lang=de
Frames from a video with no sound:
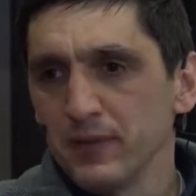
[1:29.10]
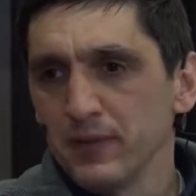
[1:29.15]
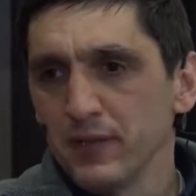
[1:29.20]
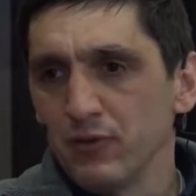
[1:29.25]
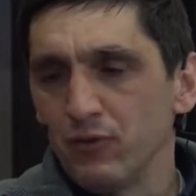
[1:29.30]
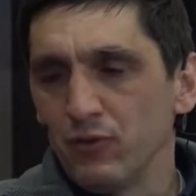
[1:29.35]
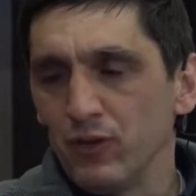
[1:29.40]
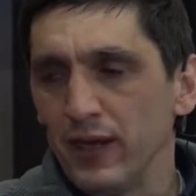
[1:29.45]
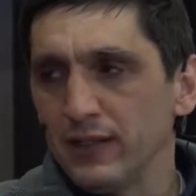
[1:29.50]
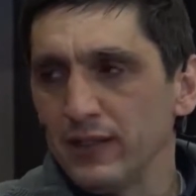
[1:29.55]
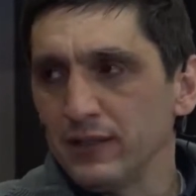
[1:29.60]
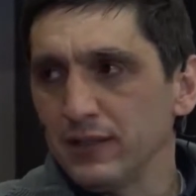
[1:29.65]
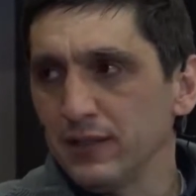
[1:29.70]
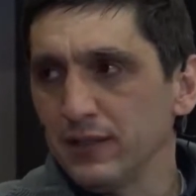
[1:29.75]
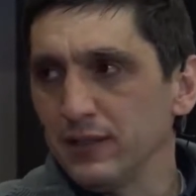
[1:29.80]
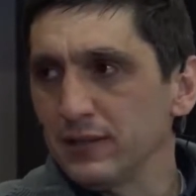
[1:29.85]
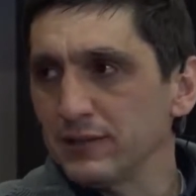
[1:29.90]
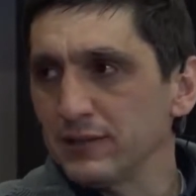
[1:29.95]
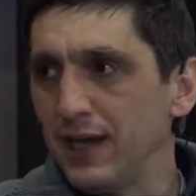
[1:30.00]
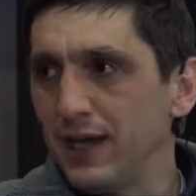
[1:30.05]
vielleicht
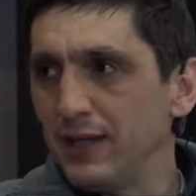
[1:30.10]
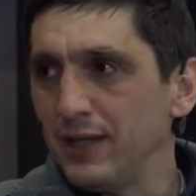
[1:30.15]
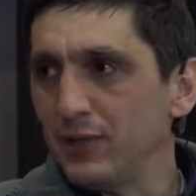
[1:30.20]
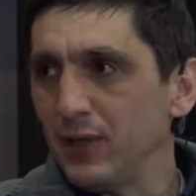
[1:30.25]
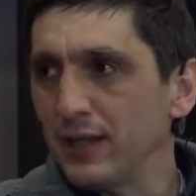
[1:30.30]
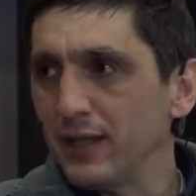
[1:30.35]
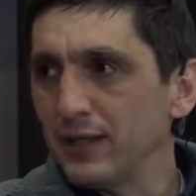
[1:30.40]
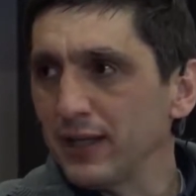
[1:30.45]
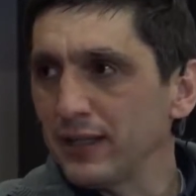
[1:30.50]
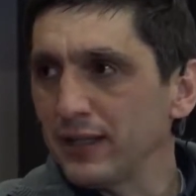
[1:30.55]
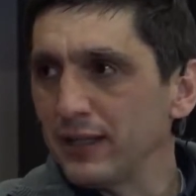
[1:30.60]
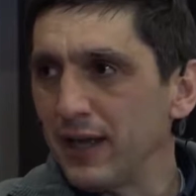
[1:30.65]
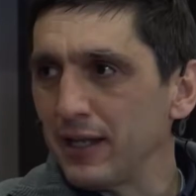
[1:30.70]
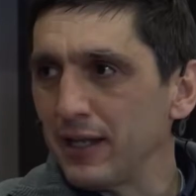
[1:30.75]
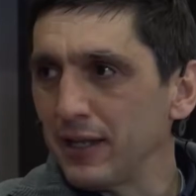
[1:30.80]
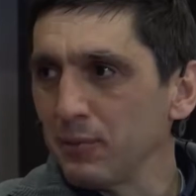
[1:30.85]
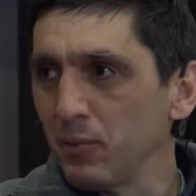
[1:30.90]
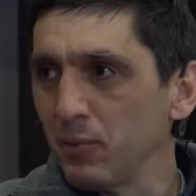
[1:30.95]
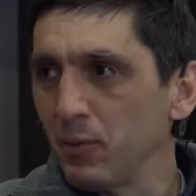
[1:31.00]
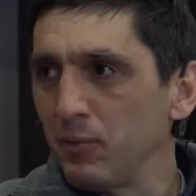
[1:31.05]
das ein oder andere
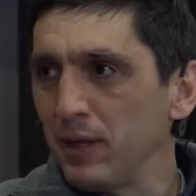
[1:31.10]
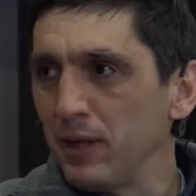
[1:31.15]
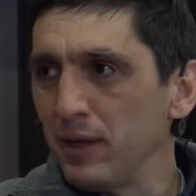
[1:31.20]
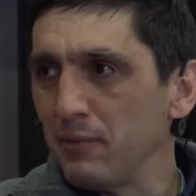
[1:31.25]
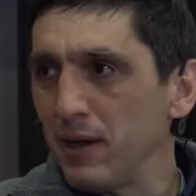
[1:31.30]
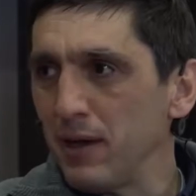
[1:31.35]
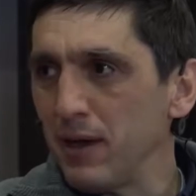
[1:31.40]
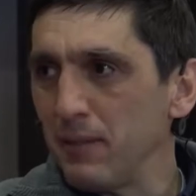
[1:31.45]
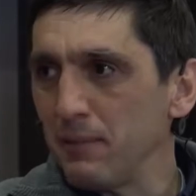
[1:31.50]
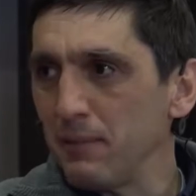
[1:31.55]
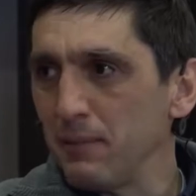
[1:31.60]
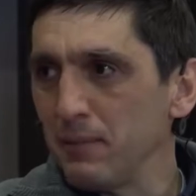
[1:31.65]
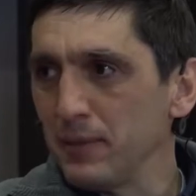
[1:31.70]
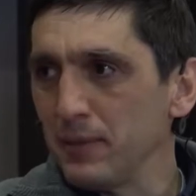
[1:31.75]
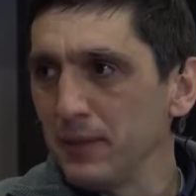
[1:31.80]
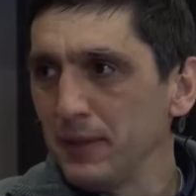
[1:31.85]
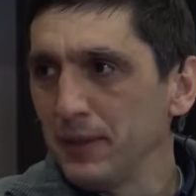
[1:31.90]
kleinere Problem haben,